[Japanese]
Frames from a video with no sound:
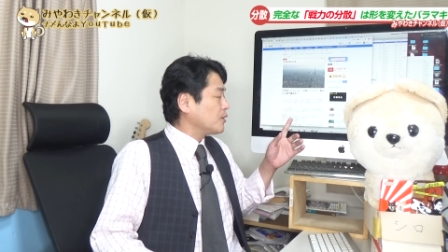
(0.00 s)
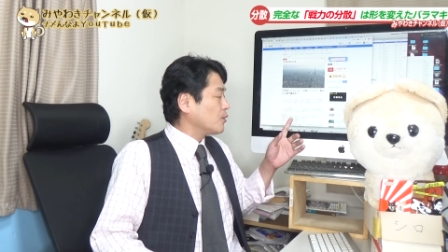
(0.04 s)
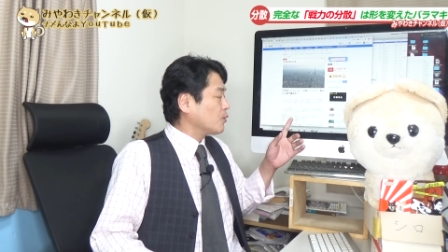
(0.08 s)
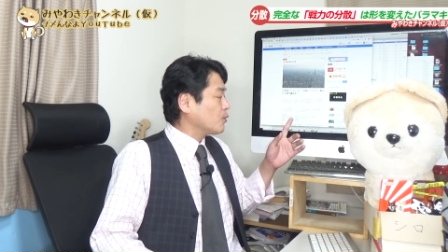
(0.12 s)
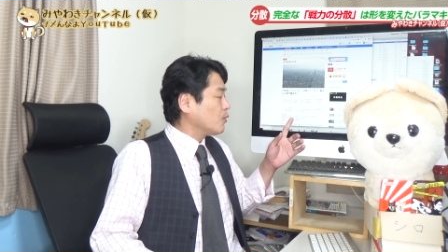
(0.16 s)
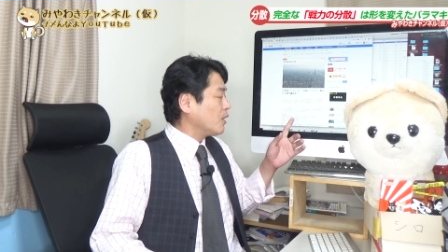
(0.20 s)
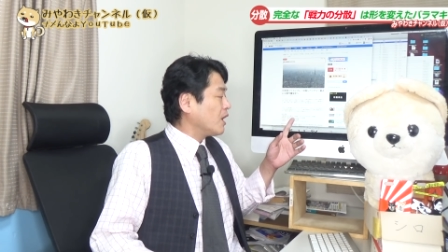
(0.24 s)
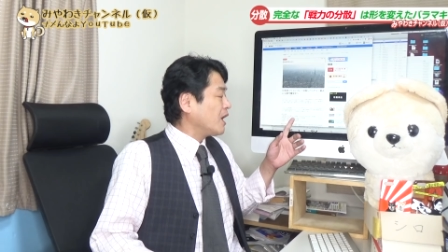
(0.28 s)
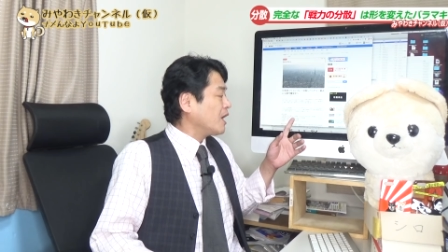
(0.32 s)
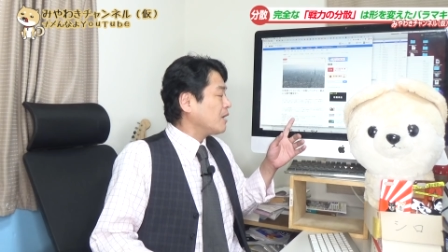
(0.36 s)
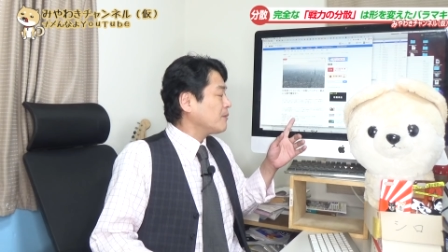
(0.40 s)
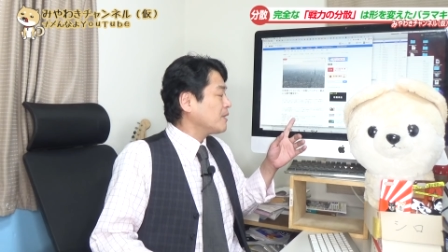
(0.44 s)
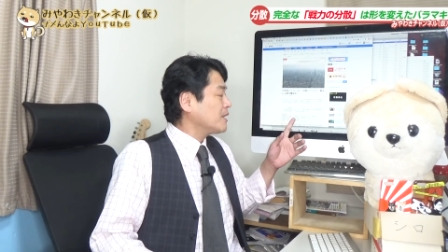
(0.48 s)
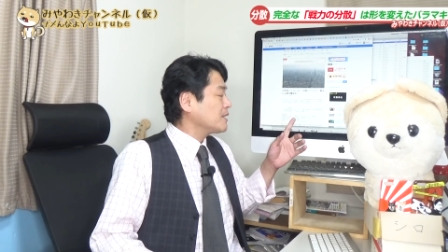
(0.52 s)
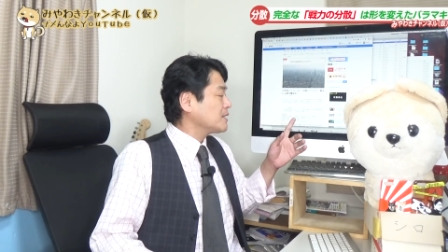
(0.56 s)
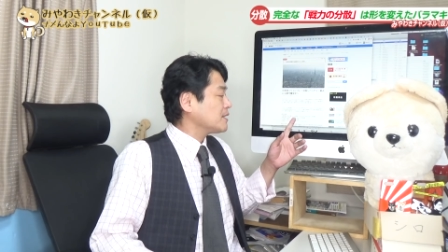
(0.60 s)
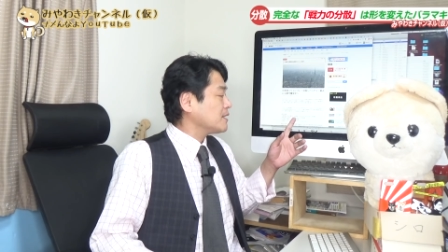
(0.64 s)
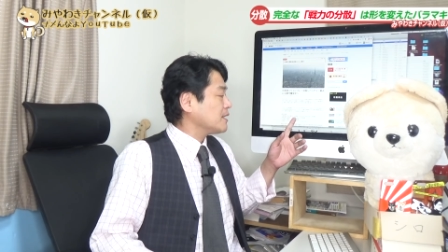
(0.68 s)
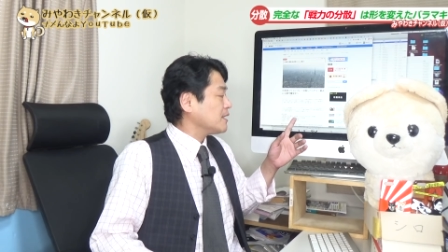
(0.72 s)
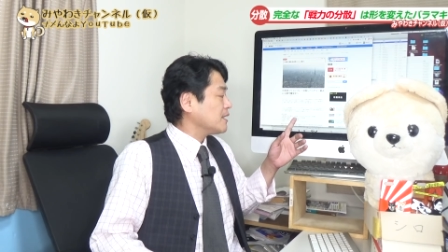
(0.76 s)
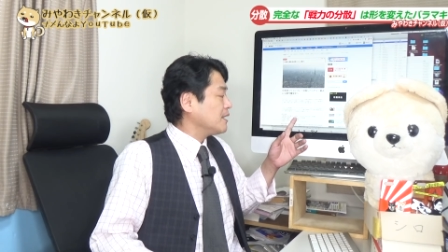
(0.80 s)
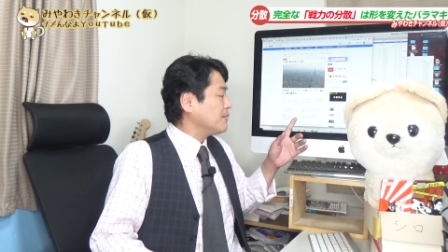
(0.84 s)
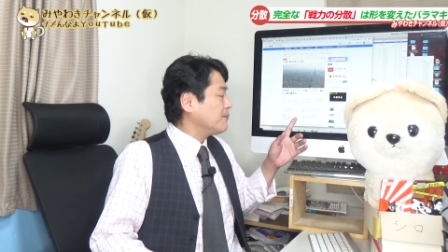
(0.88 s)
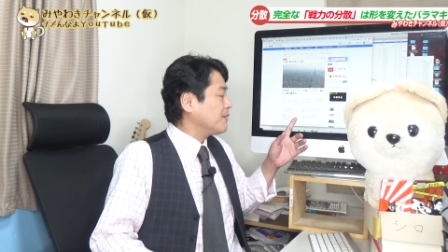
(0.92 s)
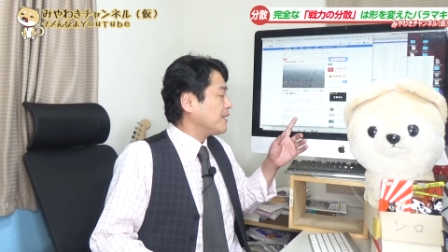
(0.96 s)
横浜
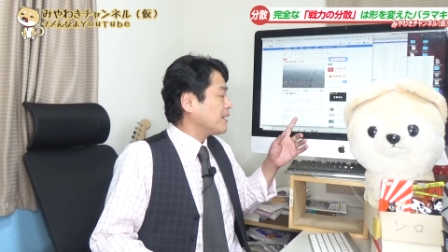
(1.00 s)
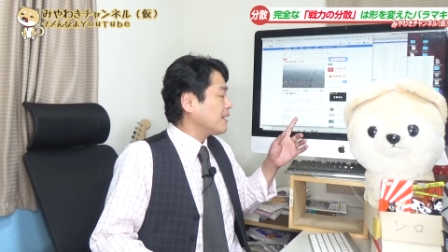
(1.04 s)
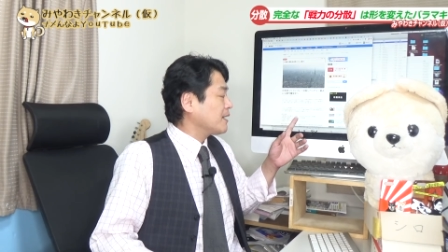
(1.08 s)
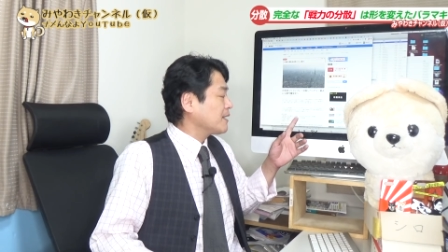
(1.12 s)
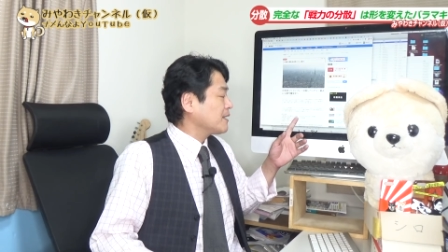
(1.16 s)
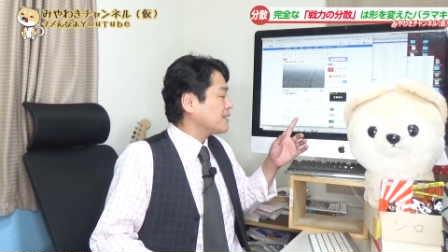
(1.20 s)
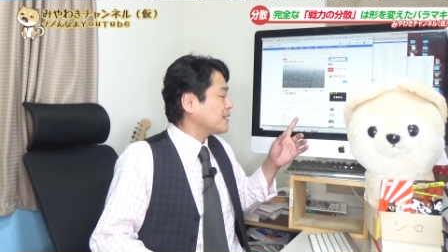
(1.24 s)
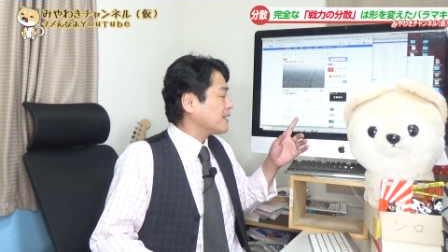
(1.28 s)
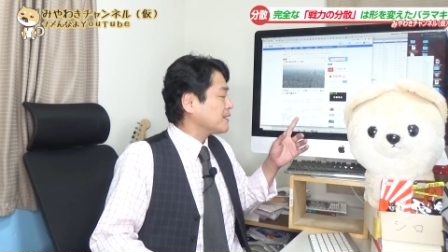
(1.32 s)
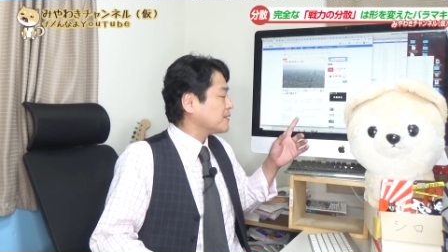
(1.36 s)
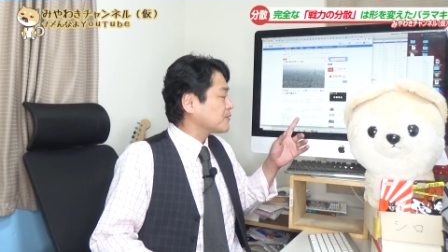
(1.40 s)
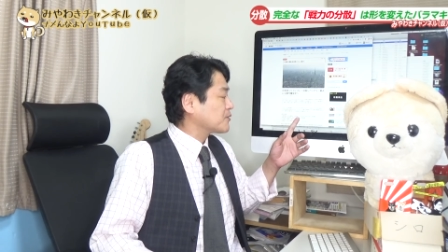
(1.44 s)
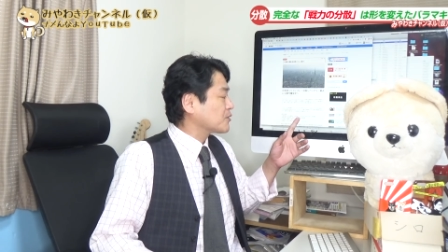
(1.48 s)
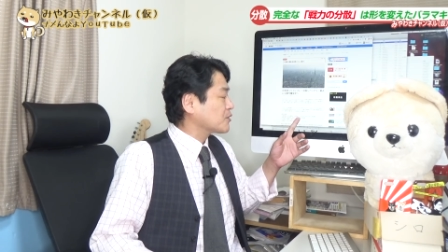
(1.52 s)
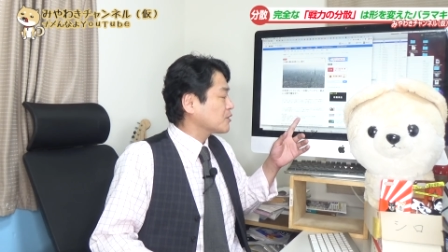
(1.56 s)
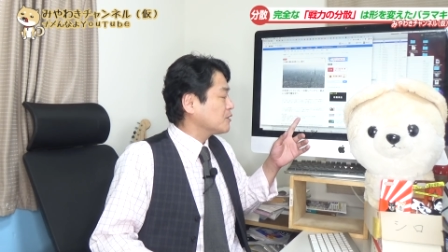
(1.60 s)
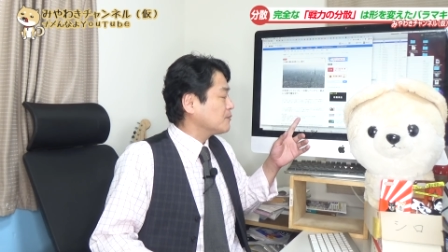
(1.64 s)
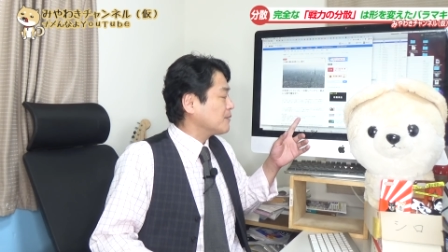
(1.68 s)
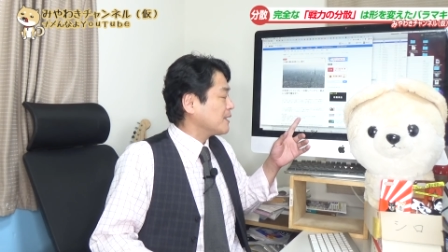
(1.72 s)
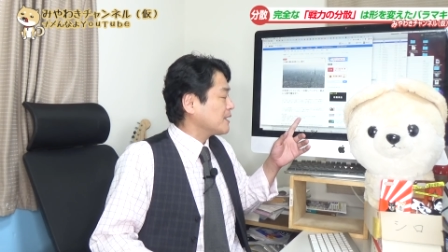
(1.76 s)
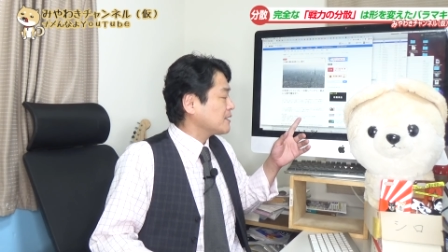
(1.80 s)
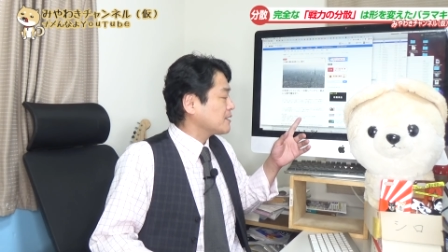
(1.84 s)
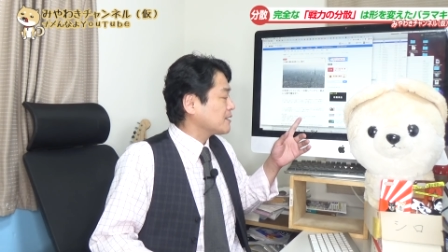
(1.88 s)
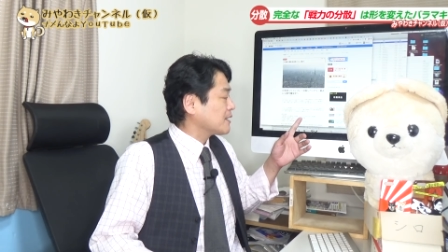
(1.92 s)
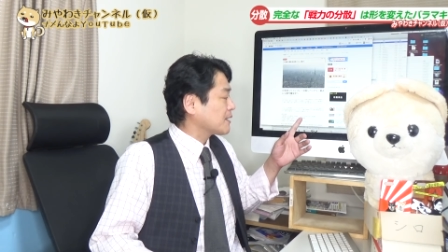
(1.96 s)
市茨城県つく
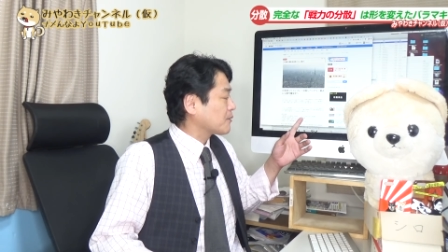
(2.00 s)
ば市